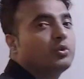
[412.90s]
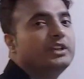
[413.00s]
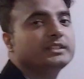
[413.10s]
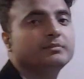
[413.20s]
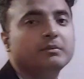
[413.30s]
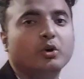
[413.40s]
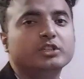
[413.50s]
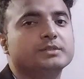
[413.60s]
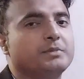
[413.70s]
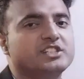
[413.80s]
क्योंकि इसमें
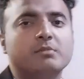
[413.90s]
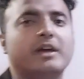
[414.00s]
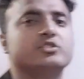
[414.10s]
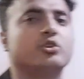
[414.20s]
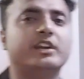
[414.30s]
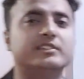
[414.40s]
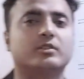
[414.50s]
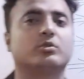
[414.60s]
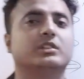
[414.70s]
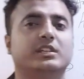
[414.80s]
बहुत स्पेशल मेजोरिटी की
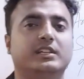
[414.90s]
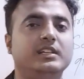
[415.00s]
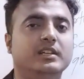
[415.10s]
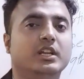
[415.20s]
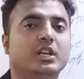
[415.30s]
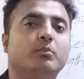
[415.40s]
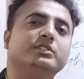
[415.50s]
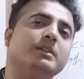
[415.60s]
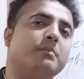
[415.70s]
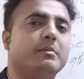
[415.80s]
ज़रूरत नहीं है
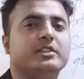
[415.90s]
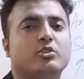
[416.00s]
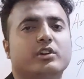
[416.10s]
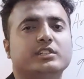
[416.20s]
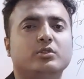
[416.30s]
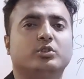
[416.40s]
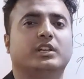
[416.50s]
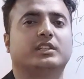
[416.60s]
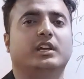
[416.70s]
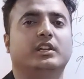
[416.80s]
बहुत सिंपल मेजोरिटी से हो
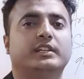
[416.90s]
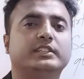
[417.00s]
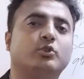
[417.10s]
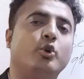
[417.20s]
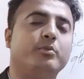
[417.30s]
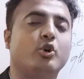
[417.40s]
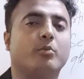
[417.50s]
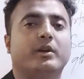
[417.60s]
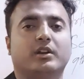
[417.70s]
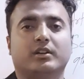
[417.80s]
जाता है किसी कोई भी
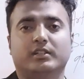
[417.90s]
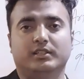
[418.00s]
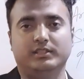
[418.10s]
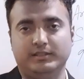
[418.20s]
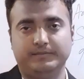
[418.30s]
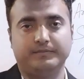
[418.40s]
गवर्नमेंट कर देती है